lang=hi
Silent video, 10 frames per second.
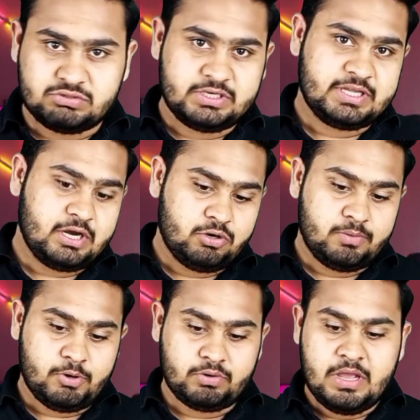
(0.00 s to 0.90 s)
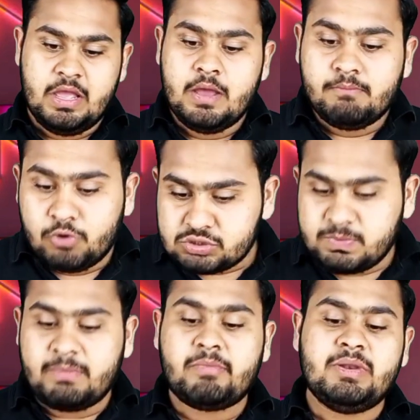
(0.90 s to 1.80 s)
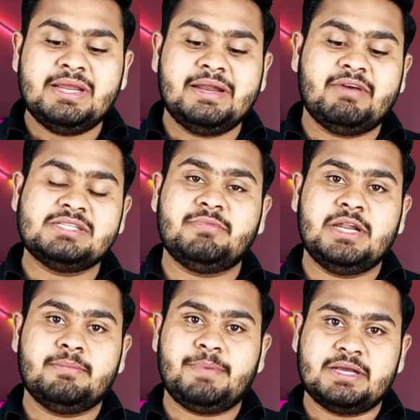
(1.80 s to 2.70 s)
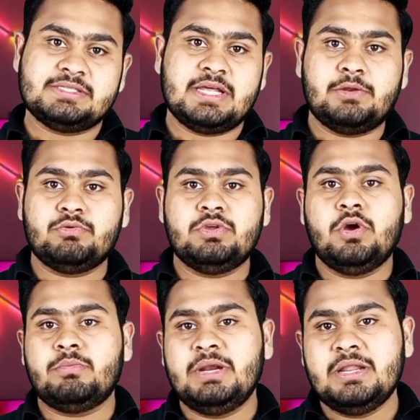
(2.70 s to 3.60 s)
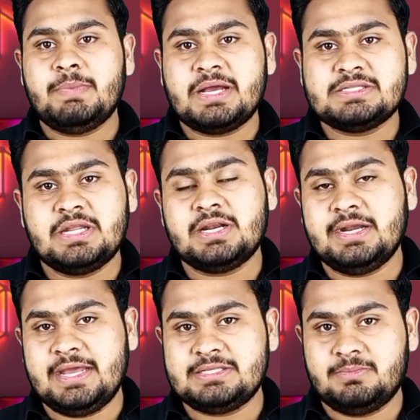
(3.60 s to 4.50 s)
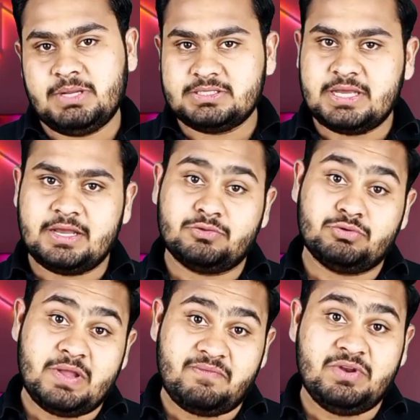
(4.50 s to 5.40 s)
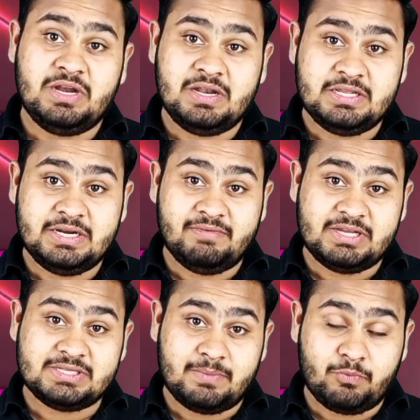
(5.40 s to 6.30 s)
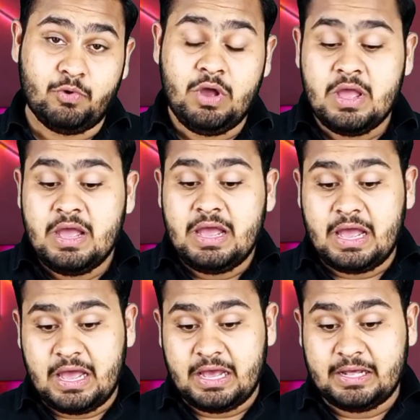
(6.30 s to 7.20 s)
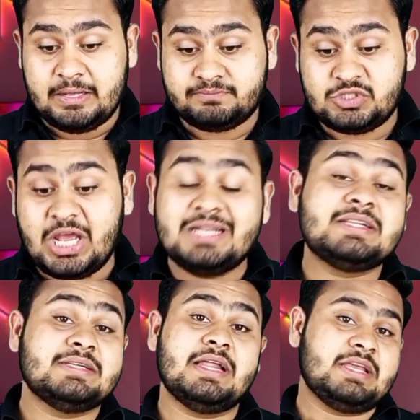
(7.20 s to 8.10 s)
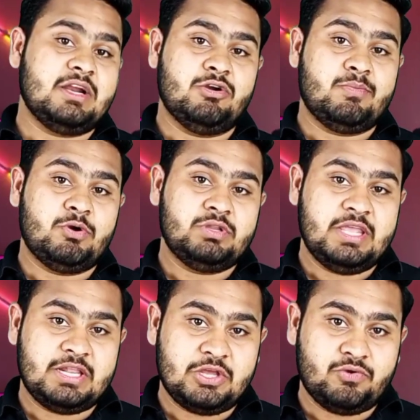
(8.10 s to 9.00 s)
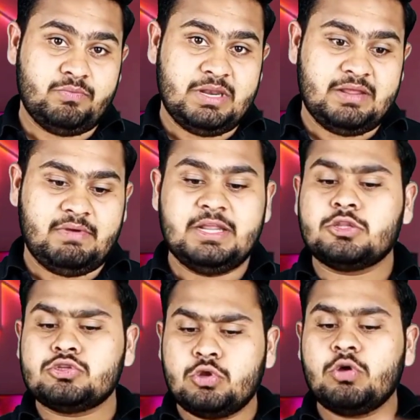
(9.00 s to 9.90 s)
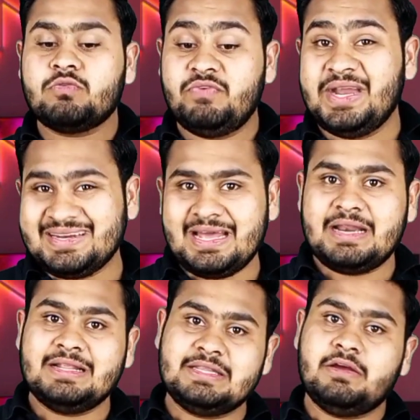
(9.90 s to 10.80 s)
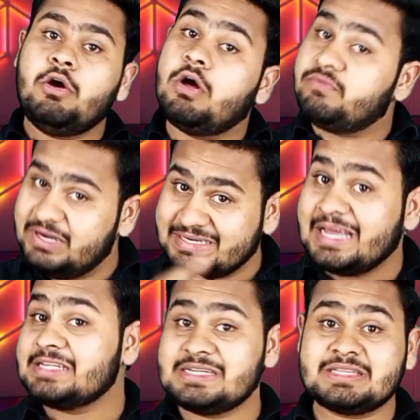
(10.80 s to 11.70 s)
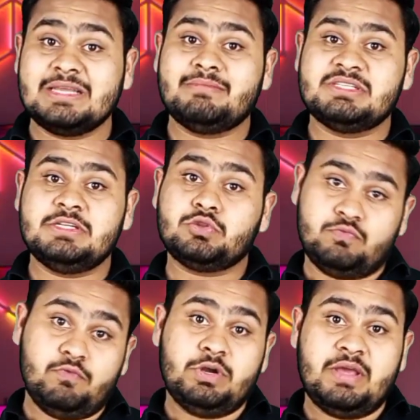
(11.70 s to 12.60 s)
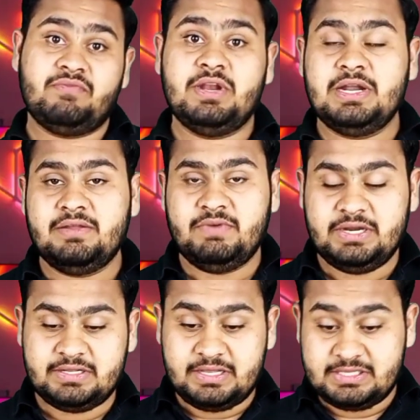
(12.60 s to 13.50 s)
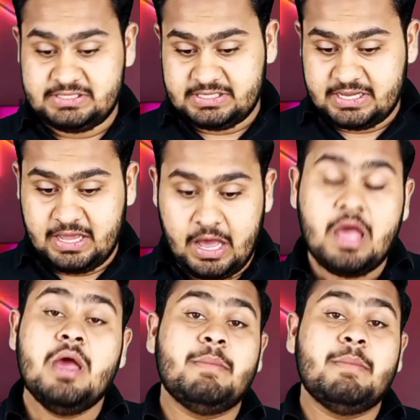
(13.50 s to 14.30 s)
थाउजेंड के राउंड अबाउट मोस्ट प्रोबेबली ये डिवाइस मेड इन पाकिस्तान होगी और मेड इन पाकिस्तान का टैग जब लग जाएगा तो डेफिनेटली ये डिवाइस आपको चालीस हज़ार के राउंड अबाउट देखने को मिलने वाली है तो जो लोग वेट कर रहे थे और वेट कर सकते हैं मजीद तो वो डेफिनेटली वेट कीजिएगा